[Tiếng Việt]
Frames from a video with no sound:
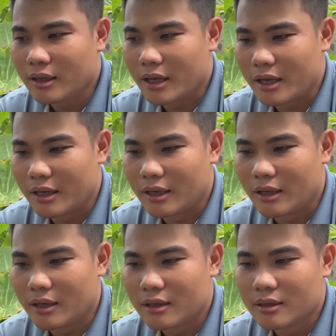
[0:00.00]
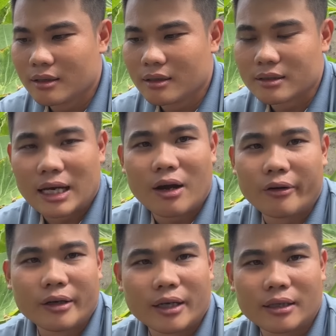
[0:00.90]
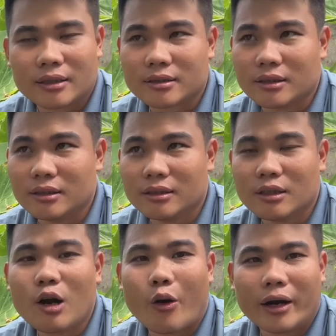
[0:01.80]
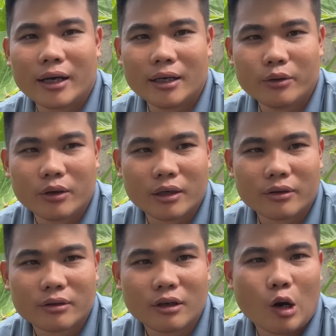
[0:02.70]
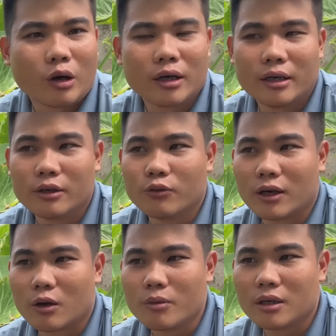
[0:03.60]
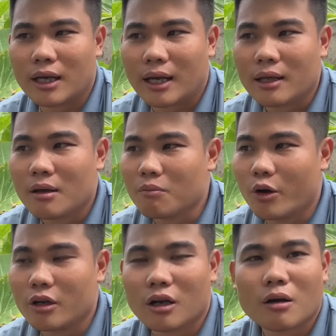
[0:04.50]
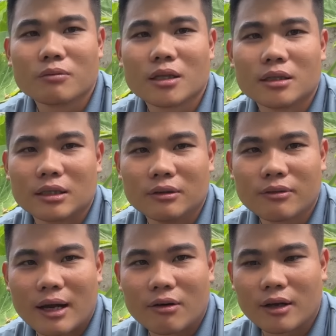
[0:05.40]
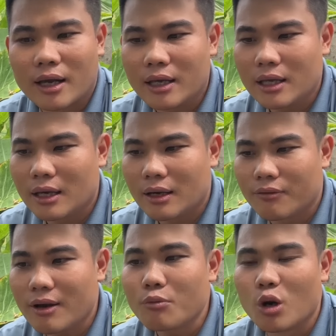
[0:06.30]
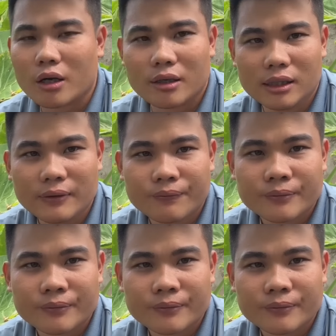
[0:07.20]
thì xã hội này thật sự nó loạn lên luôn nó loạn lên luôn và cũng như là mọi người không tin tưởng vào cái ờ, pháp luật nữa